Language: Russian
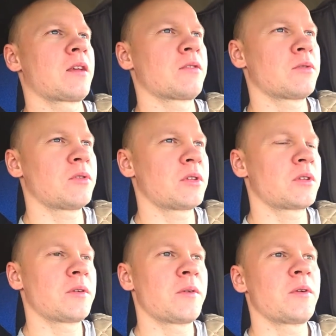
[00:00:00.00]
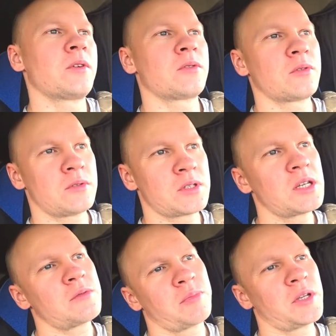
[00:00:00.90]
Вот. Ну,
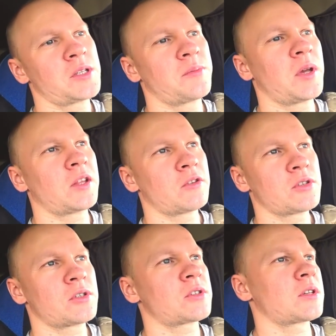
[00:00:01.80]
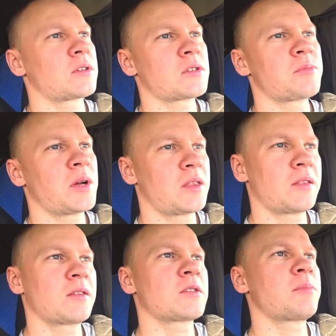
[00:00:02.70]
здесь, в принципе, я тоже спать,
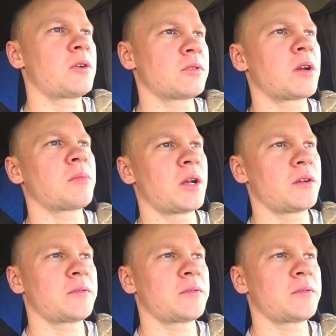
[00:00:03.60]
спал нормально.